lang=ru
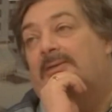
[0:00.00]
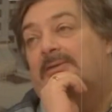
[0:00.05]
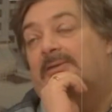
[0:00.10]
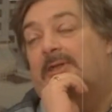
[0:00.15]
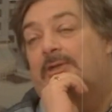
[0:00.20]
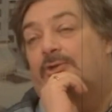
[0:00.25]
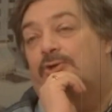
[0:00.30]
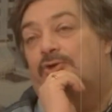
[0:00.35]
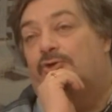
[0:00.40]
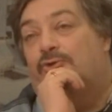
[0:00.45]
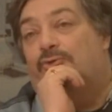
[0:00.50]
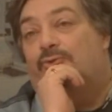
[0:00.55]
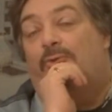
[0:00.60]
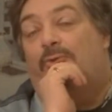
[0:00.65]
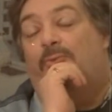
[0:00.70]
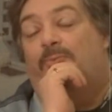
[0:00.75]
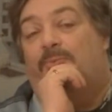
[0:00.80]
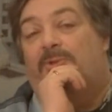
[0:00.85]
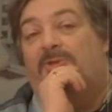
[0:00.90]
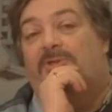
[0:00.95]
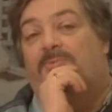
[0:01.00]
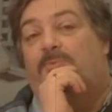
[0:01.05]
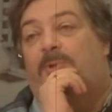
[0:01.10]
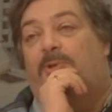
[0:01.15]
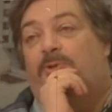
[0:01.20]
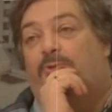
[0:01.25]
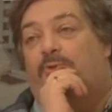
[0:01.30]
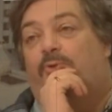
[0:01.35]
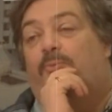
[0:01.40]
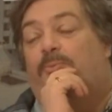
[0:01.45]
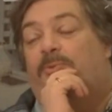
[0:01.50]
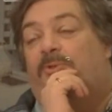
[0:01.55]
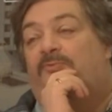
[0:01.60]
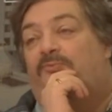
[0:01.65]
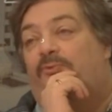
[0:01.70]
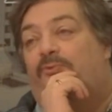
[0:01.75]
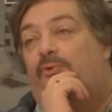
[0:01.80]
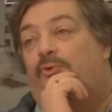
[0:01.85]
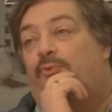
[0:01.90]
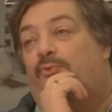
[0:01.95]
должно быть подобно
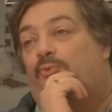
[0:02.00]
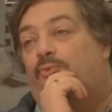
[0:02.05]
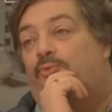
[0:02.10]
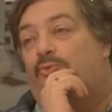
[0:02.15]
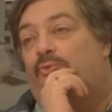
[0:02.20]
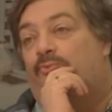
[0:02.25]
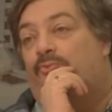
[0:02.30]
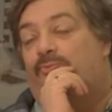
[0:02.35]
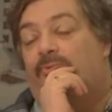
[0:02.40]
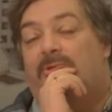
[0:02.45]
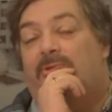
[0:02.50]
флюсу.